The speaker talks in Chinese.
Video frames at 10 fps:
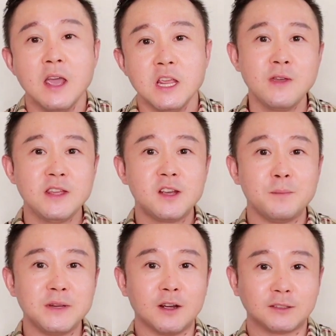因为一
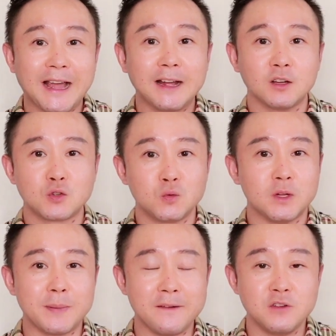个比较大的
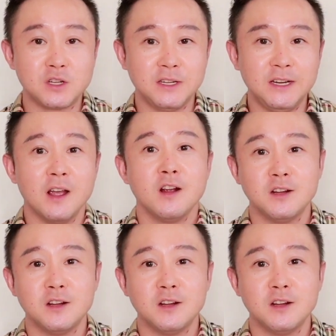数的百分之一，